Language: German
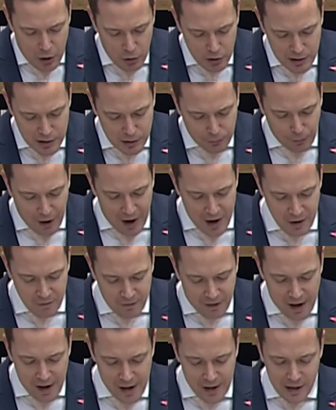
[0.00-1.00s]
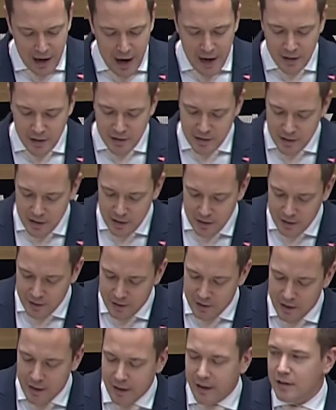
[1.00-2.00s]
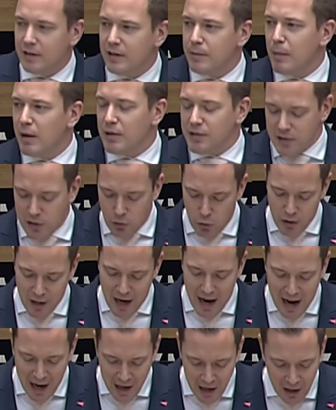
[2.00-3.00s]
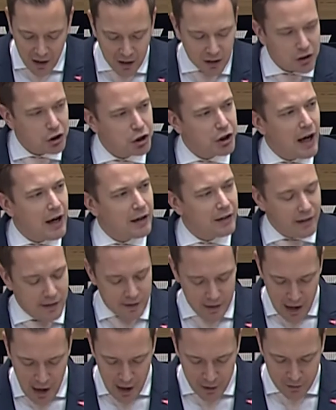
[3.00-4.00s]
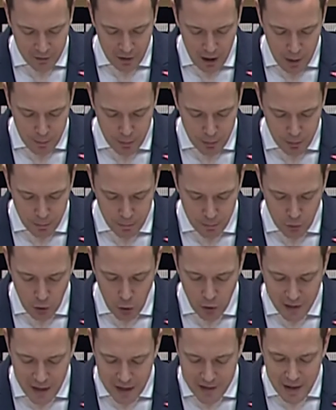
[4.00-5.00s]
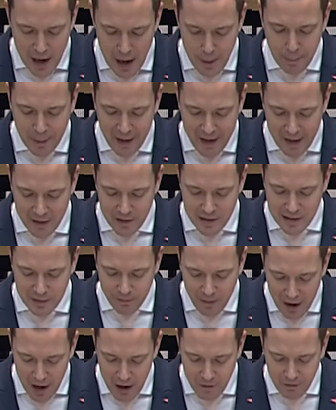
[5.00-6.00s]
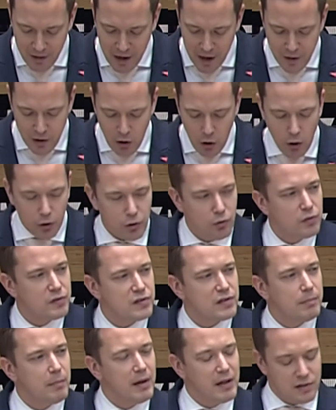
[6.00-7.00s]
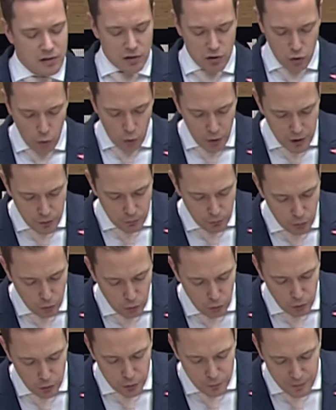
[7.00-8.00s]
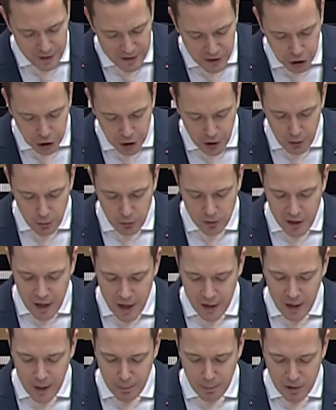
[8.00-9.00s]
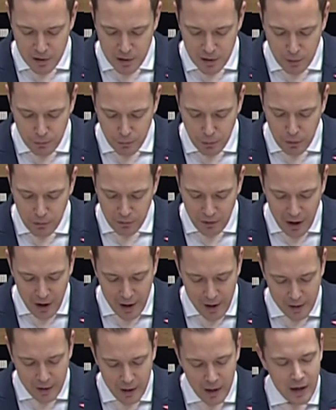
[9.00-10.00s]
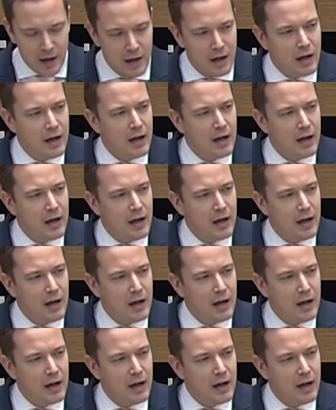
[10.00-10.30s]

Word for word: Aus freien Wahlen leitet sich die Legitimation aller staatlichen Akte ab. Und deshalb gehen Zweifel an der ordnungsgemäßen Durchführung und Feststellung der Ergebnisse von Wahlen